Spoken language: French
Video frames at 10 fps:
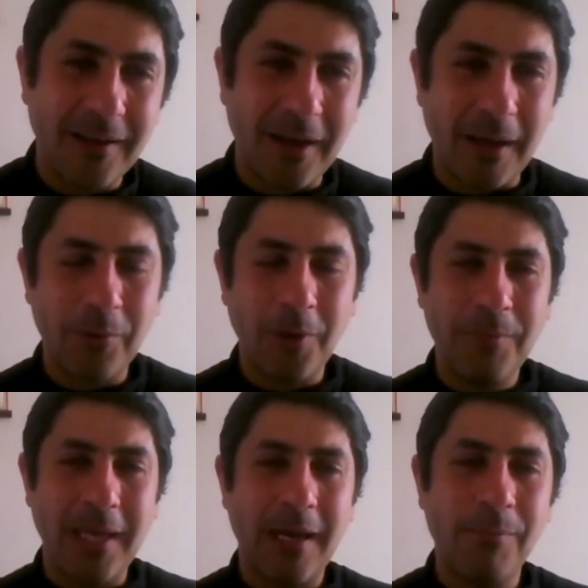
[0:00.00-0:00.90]
à
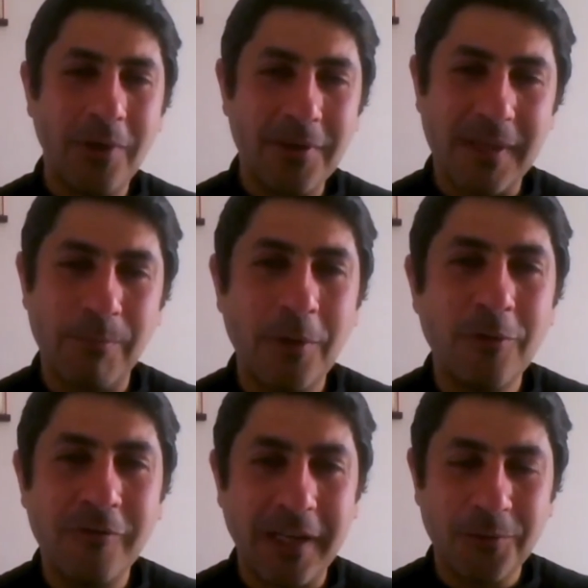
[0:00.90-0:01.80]
premier abord, ça peut nous
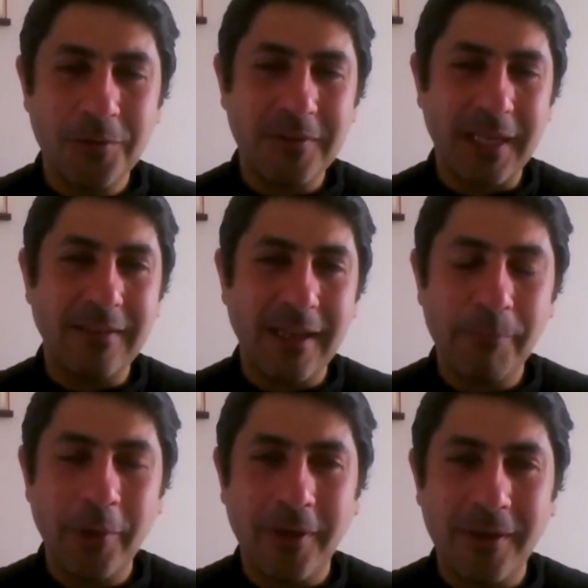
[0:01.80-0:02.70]
faire tous très très
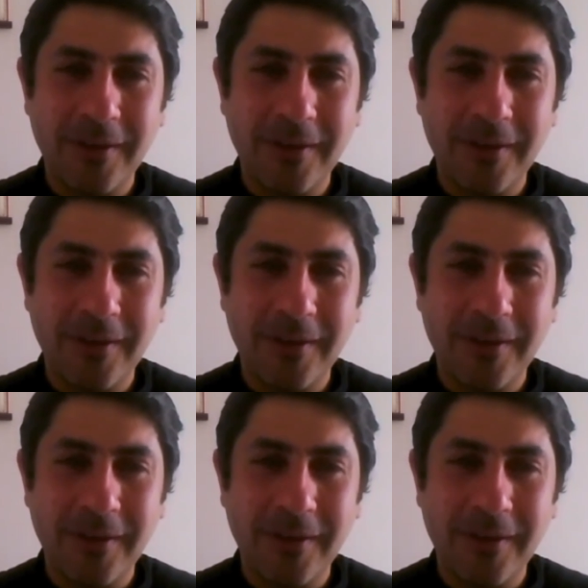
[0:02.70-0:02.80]
peur,